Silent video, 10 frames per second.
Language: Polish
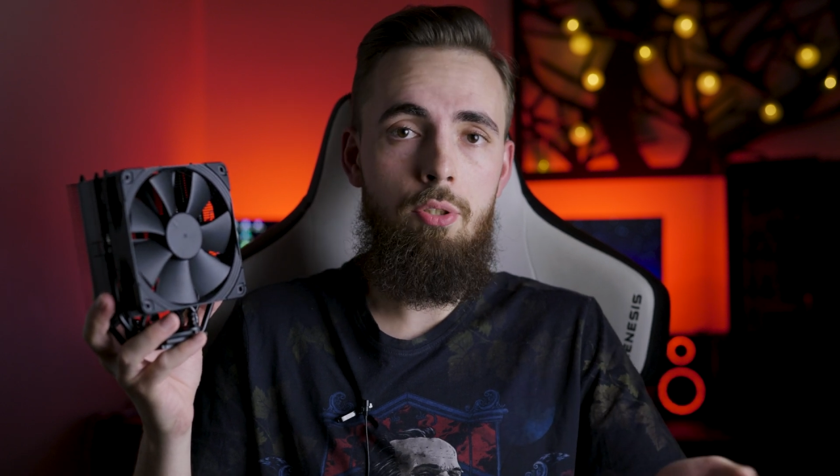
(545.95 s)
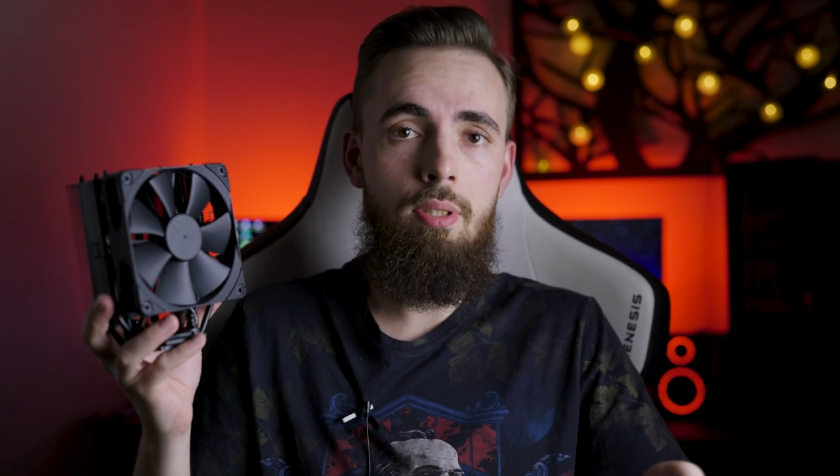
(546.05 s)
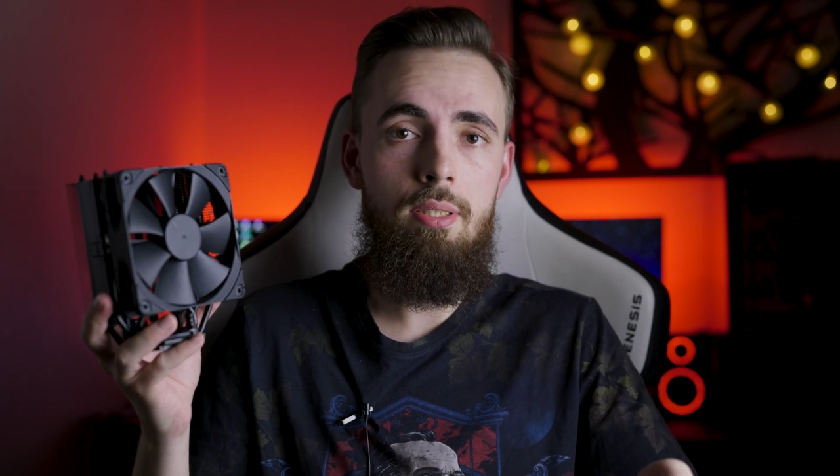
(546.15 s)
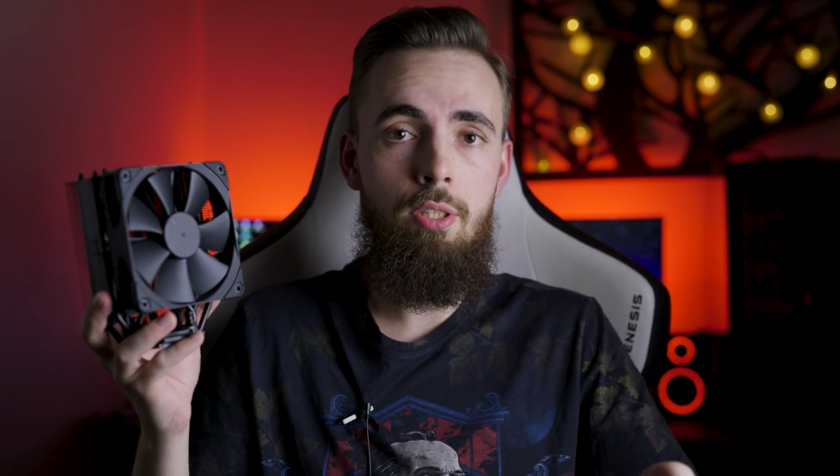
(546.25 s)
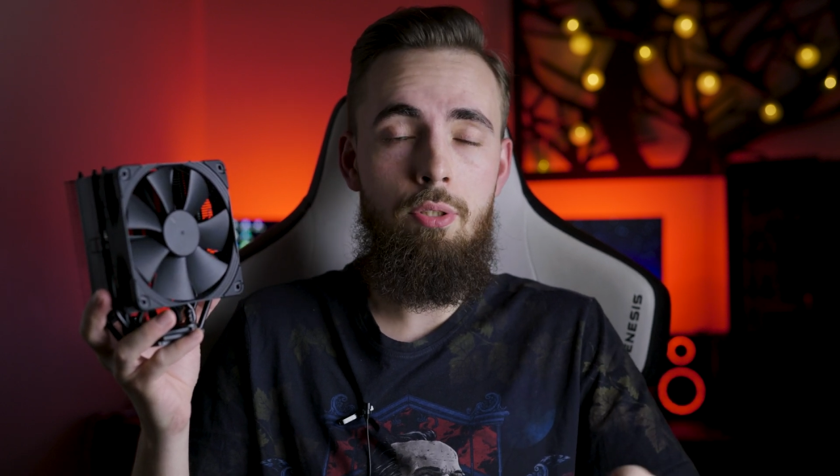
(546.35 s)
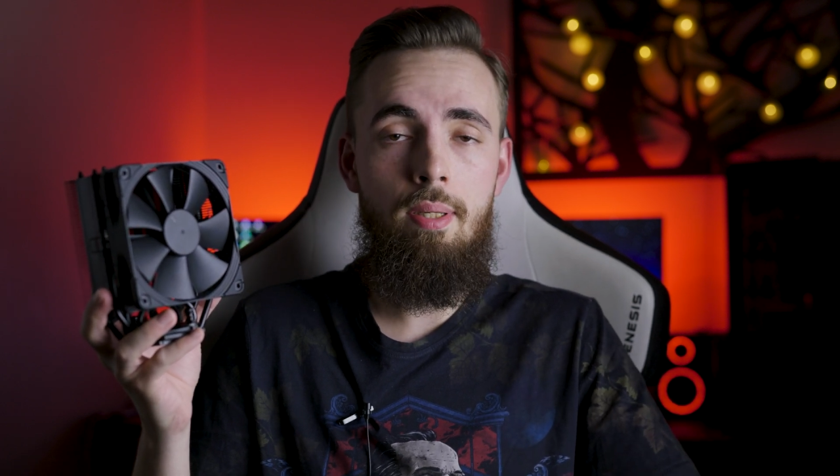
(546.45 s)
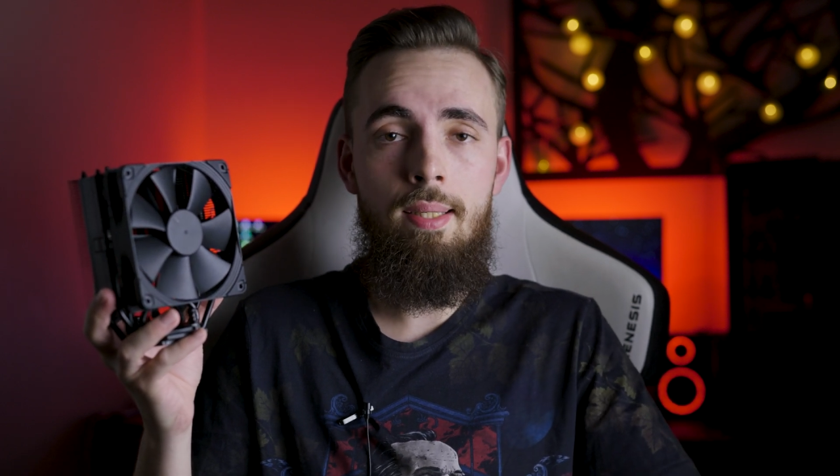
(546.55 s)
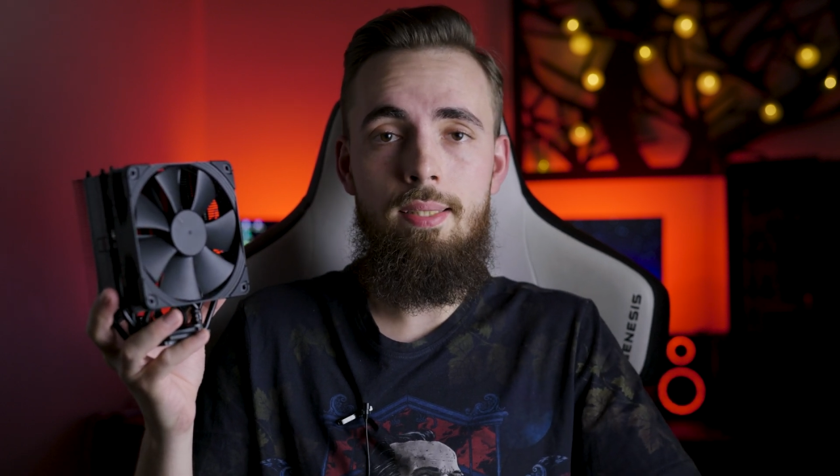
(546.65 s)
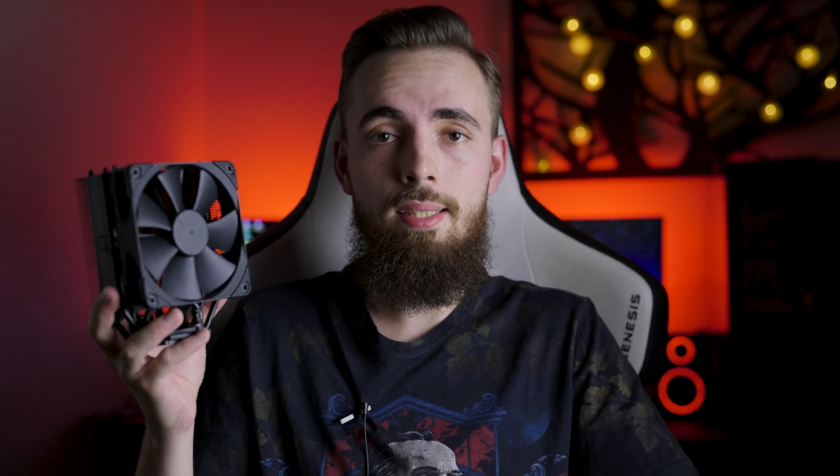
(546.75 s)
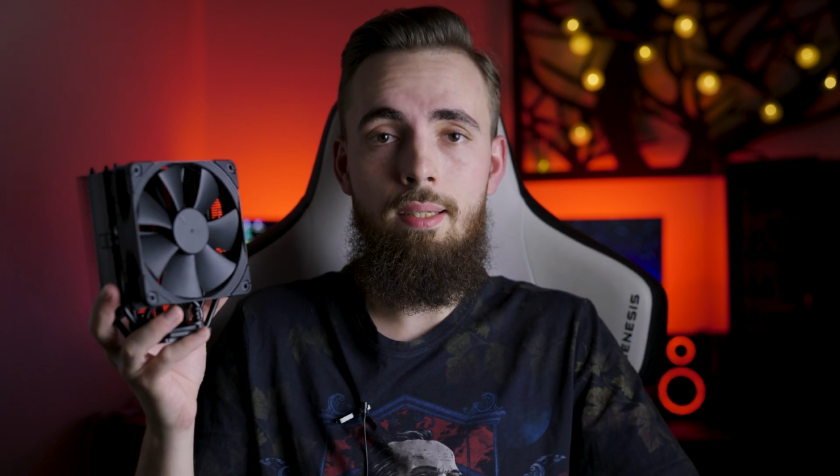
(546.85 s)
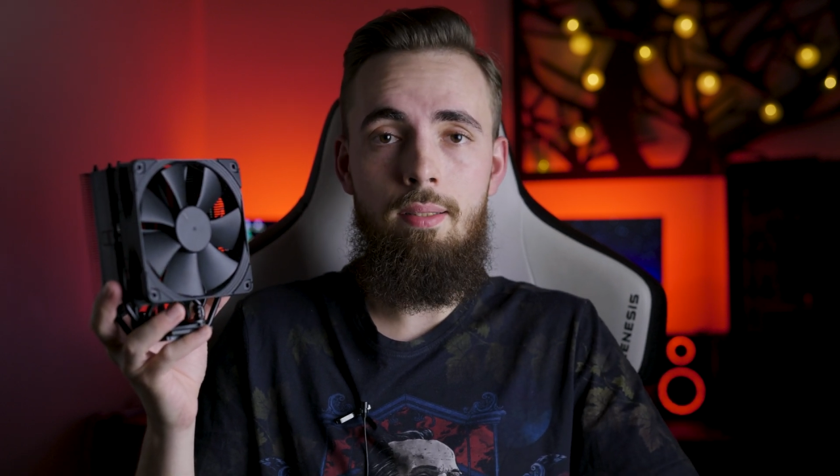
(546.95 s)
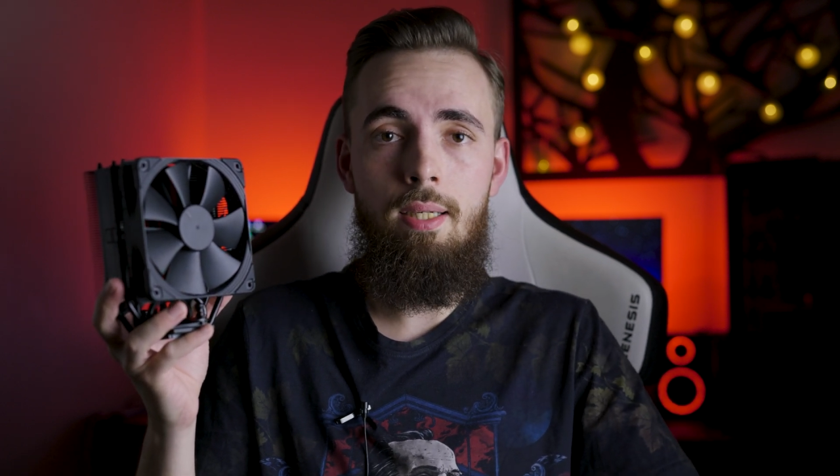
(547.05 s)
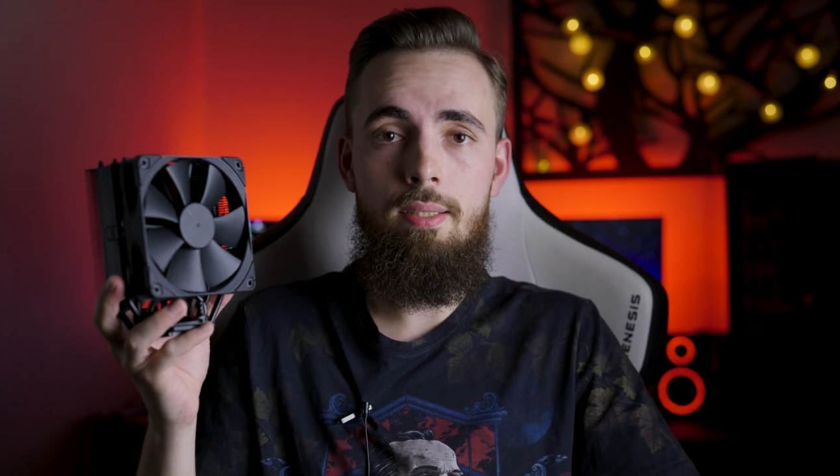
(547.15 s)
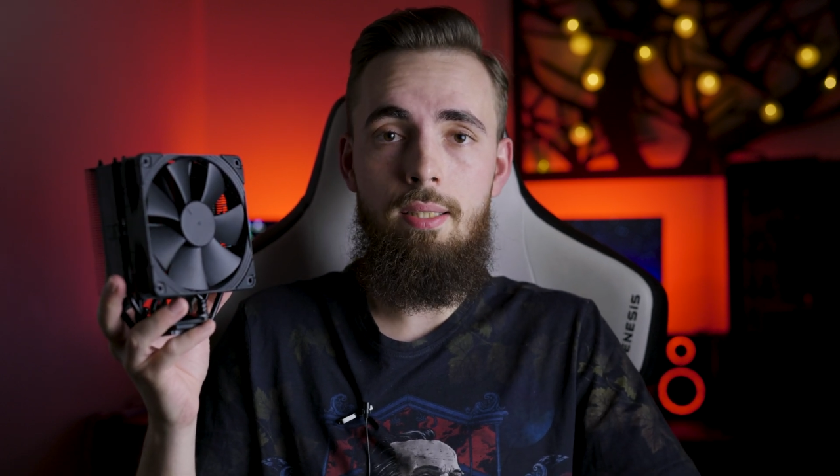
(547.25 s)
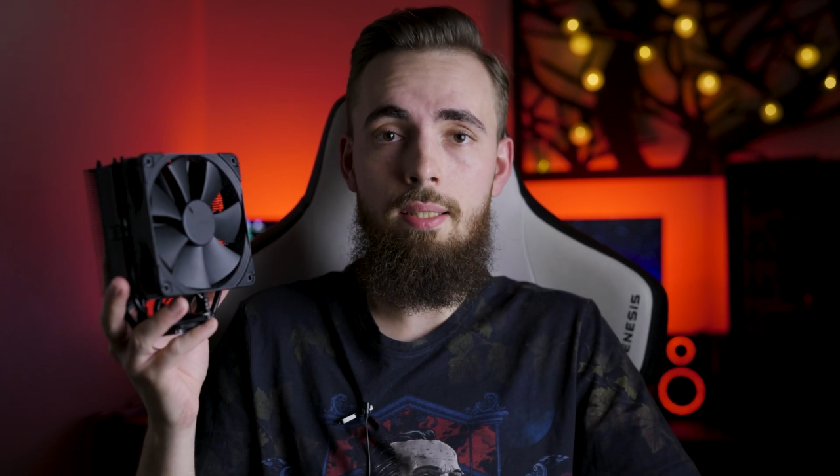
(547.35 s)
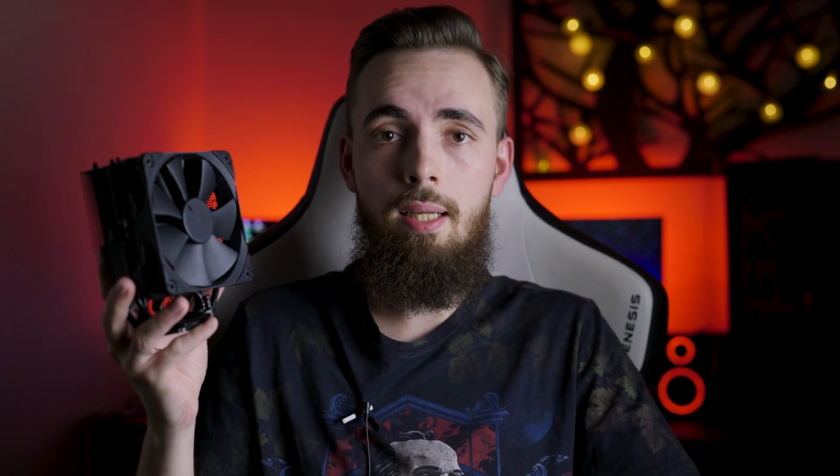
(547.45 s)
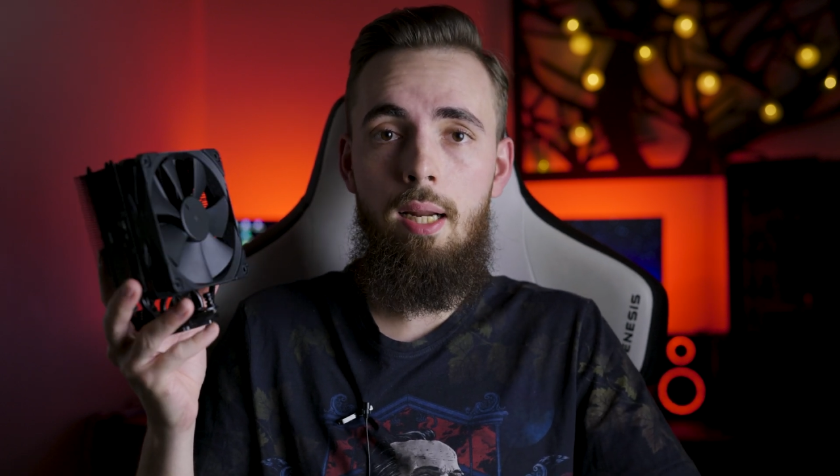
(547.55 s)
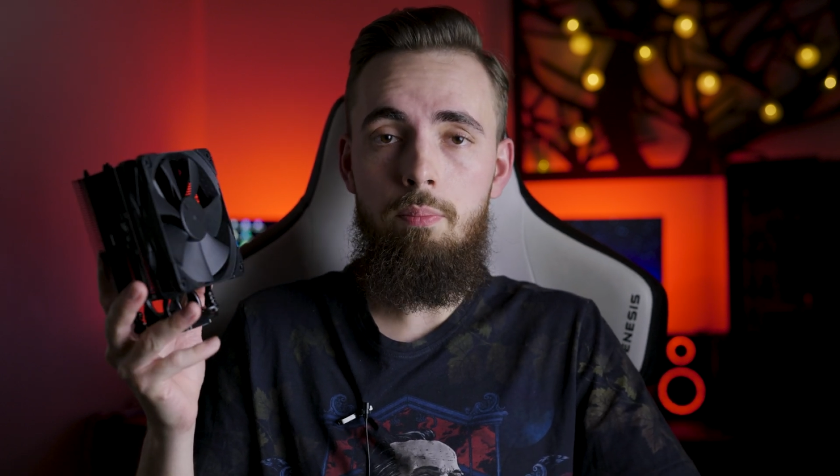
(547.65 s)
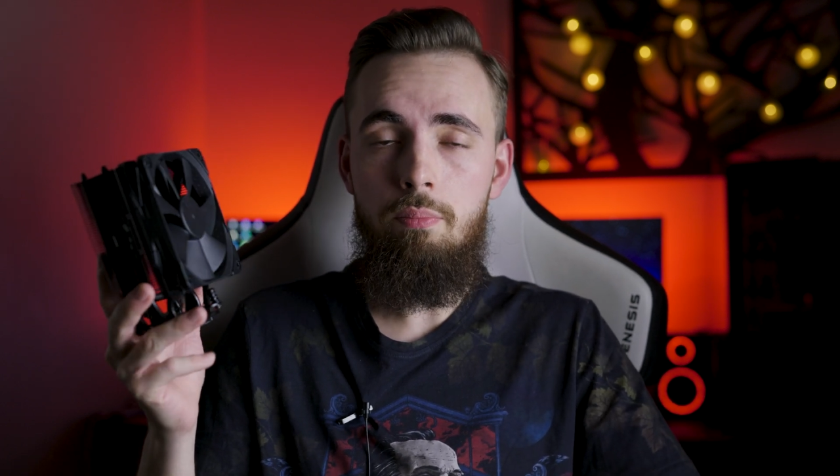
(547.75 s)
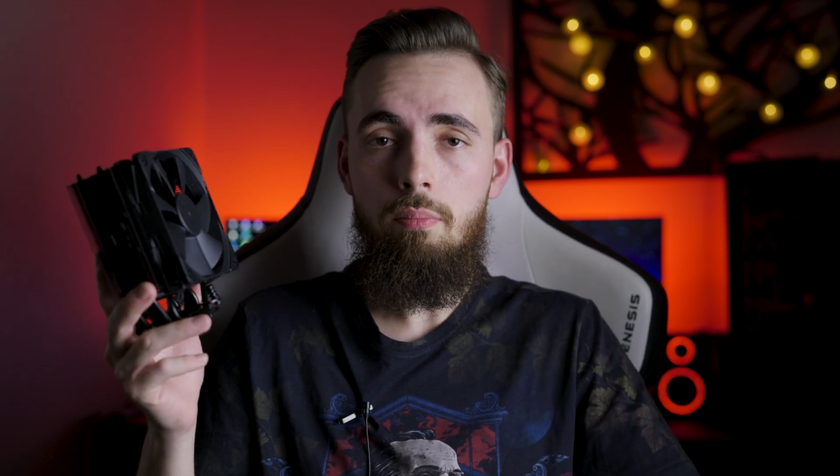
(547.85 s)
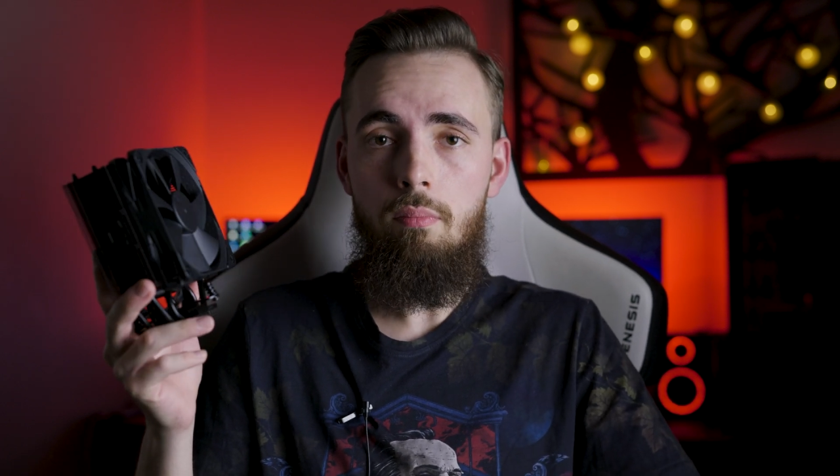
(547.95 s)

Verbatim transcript: 13, 14 generacji Intela